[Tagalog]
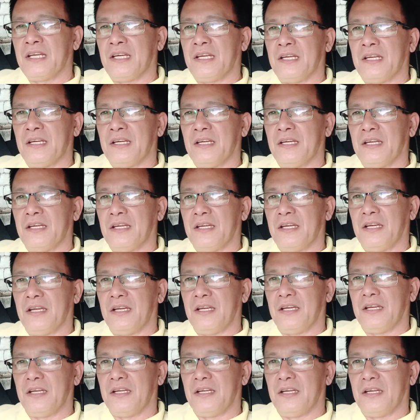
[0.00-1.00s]

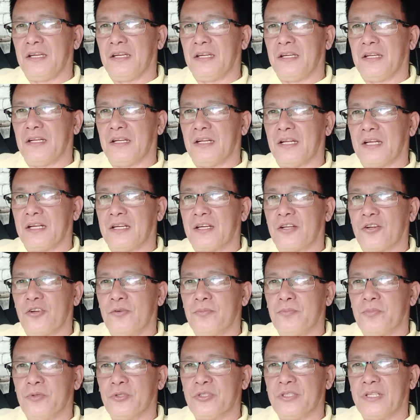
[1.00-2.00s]
eh,
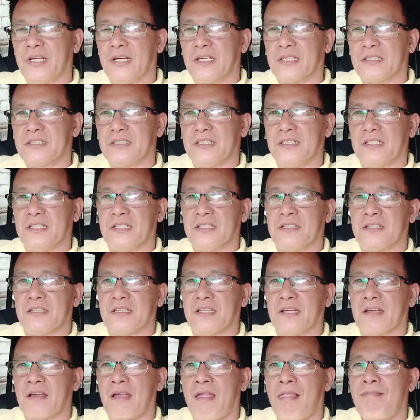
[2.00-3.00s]
nagkaroon po ng
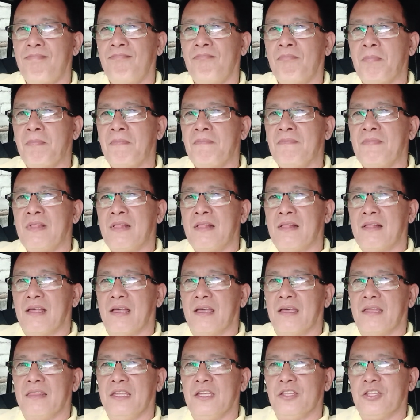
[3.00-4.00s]
aksidente
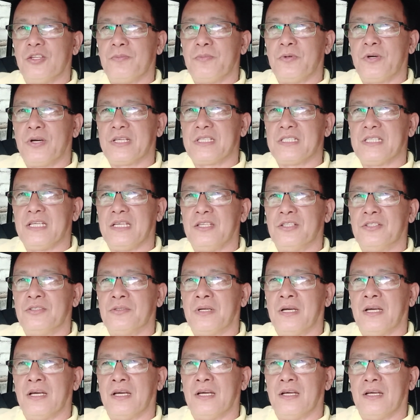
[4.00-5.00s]
uh, dito po kasi yung
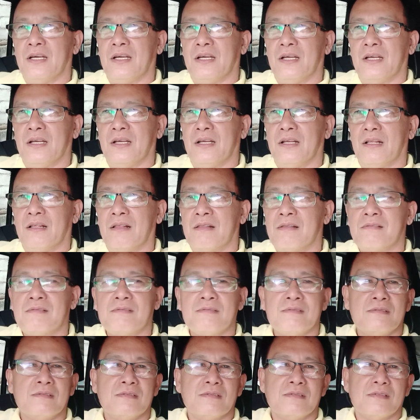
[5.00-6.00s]
uh,
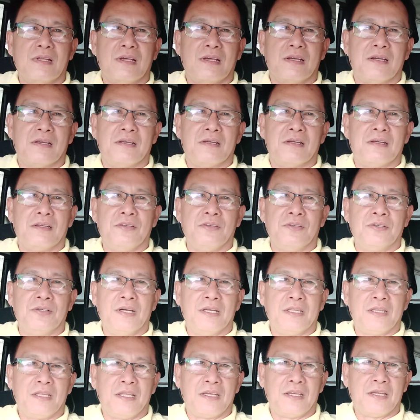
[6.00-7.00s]
uh, yung
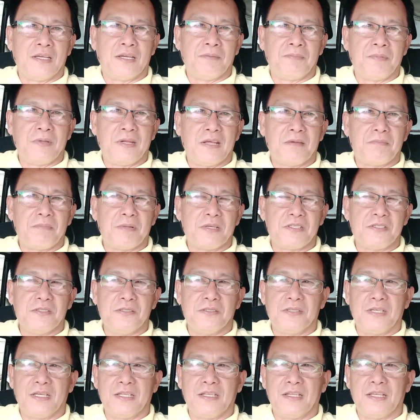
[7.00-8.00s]
ating uh,
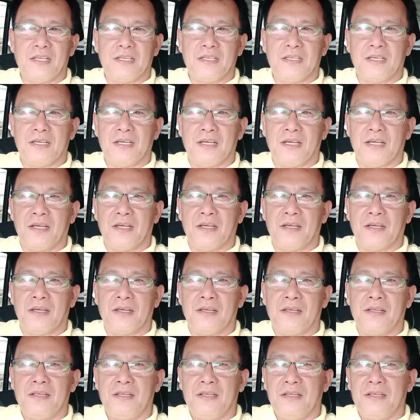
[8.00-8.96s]
pinapasukan ay uh,